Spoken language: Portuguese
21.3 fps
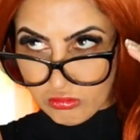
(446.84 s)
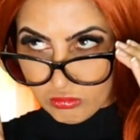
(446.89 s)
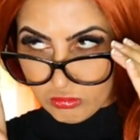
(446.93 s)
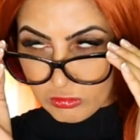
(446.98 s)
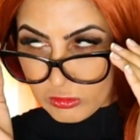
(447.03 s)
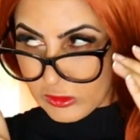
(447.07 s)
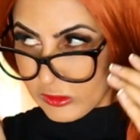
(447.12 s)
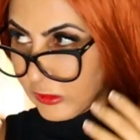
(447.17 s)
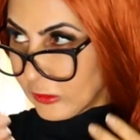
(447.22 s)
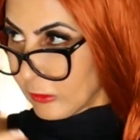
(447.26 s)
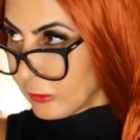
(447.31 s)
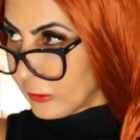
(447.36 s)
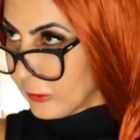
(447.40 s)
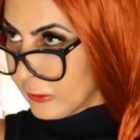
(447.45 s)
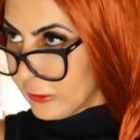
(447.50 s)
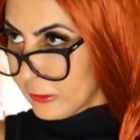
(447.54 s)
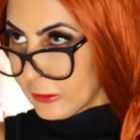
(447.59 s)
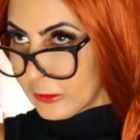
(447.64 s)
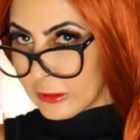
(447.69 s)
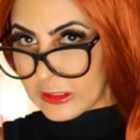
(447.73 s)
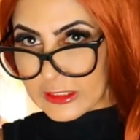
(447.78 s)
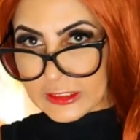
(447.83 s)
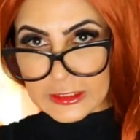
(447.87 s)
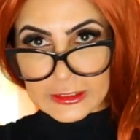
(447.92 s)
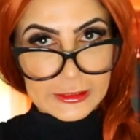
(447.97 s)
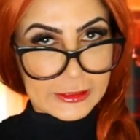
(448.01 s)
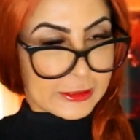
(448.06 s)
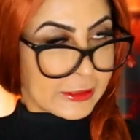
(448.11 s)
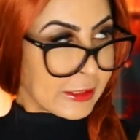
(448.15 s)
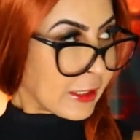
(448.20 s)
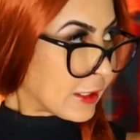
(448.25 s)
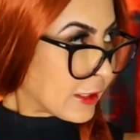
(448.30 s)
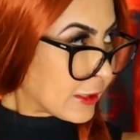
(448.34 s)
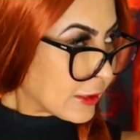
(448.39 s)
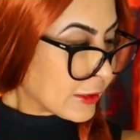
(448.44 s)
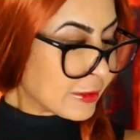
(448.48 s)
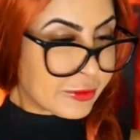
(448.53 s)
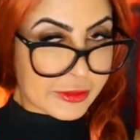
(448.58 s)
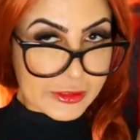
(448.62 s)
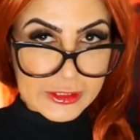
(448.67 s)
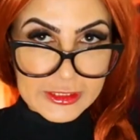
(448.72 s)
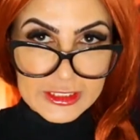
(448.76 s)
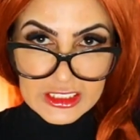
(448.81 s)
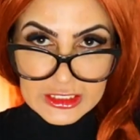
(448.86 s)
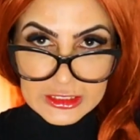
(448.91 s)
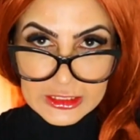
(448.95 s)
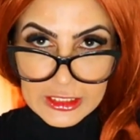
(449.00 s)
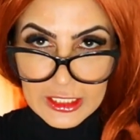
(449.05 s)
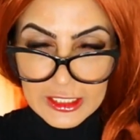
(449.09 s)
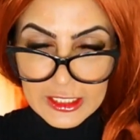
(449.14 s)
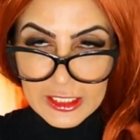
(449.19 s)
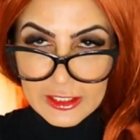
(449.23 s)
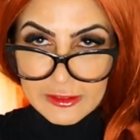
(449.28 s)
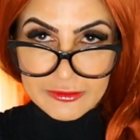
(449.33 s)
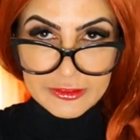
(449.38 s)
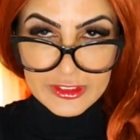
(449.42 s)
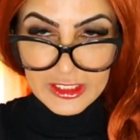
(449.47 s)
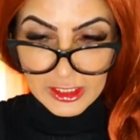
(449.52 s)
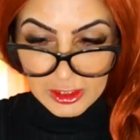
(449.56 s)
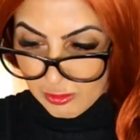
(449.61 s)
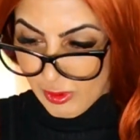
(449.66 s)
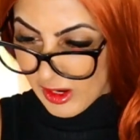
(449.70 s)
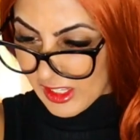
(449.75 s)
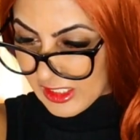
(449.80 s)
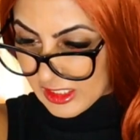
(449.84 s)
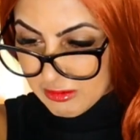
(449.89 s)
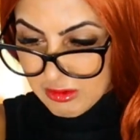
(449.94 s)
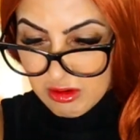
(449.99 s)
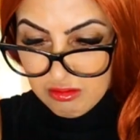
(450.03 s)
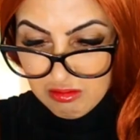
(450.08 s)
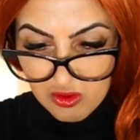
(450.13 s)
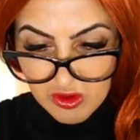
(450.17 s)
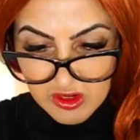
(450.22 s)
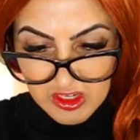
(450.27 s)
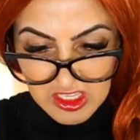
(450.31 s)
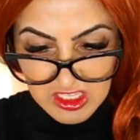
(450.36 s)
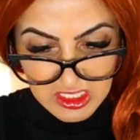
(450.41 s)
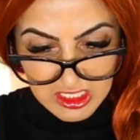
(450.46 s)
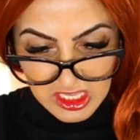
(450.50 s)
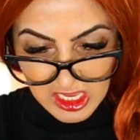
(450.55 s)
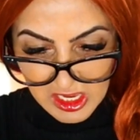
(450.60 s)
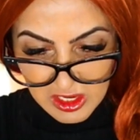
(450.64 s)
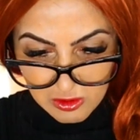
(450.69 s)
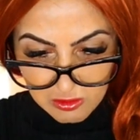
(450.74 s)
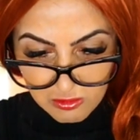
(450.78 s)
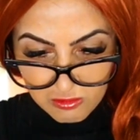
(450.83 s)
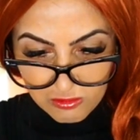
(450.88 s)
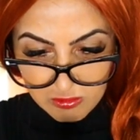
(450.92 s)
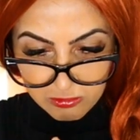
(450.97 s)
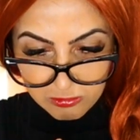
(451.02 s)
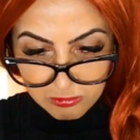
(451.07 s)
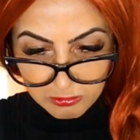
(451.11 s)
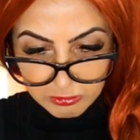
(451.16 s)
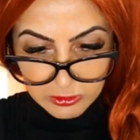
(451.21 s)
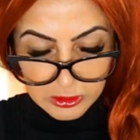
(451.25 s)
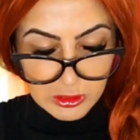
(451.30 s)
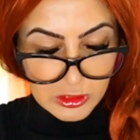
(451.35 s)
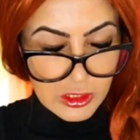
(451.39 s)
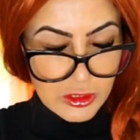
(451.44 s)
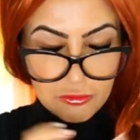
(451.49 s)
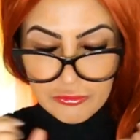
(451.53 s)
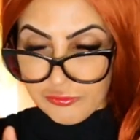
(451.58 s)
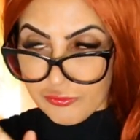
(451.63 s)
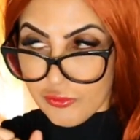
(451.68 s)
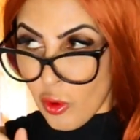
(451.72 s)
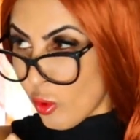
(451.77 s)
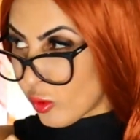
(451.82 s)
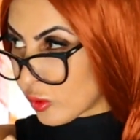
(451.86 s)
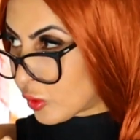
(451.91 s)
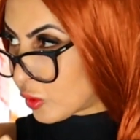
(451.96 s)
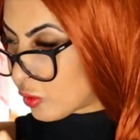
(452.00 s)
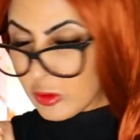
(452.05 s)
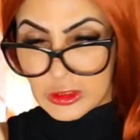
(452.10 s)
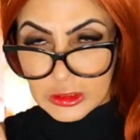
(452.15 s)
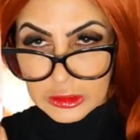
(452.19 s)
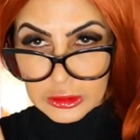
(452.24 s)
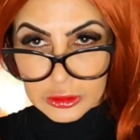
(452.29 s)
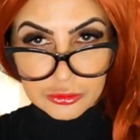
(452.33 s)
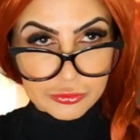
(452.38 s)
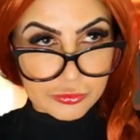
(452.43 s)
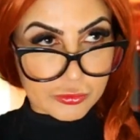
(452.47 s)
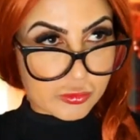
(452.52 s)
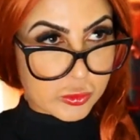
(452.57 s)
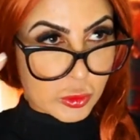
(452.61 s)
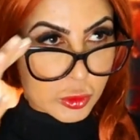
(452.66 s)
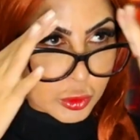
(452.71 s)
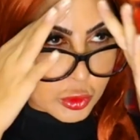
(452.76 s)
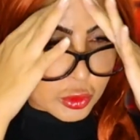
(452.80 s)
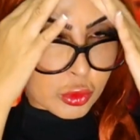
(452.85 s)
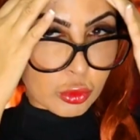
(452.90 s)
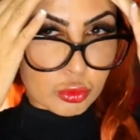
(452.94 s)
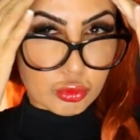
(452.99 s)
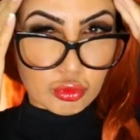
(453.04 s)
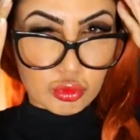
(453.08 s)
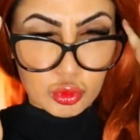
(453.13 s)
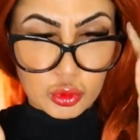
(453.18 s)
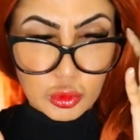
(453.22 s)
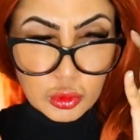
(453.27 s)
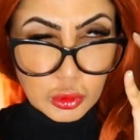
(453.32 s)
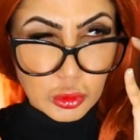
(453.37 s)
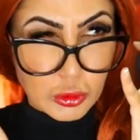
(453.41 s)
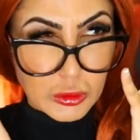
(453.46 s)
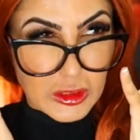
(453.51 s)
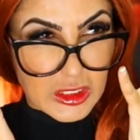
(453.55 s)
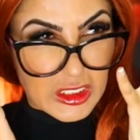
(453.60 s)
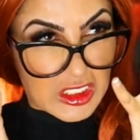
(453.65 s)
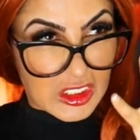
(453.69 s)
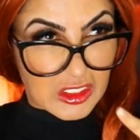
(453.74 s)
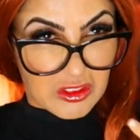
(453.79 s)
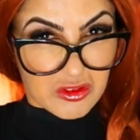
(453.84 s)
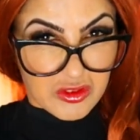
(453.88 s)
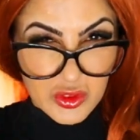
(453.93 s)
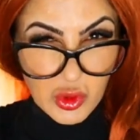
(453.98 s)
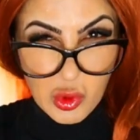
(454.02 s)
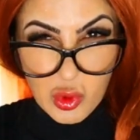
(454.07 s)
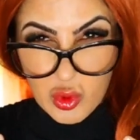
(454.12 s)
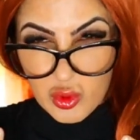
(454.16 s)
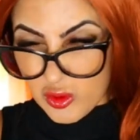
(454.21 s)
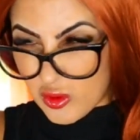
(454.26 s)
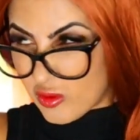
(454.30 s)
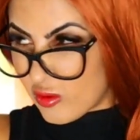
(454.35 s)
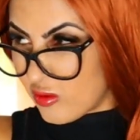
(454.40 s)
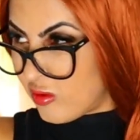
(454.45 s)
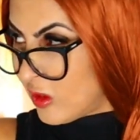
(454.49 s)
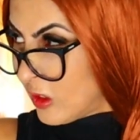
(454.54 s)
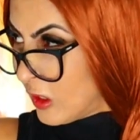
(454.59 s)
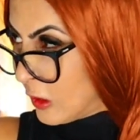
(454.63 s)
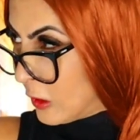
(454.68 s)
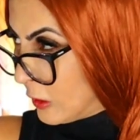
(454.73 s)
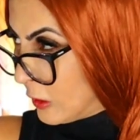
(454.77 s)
hum. Ai, que raiva, que raiva. Ela quase me mordeu. Que nervoso, que nervoso que eu tô, que nervoso.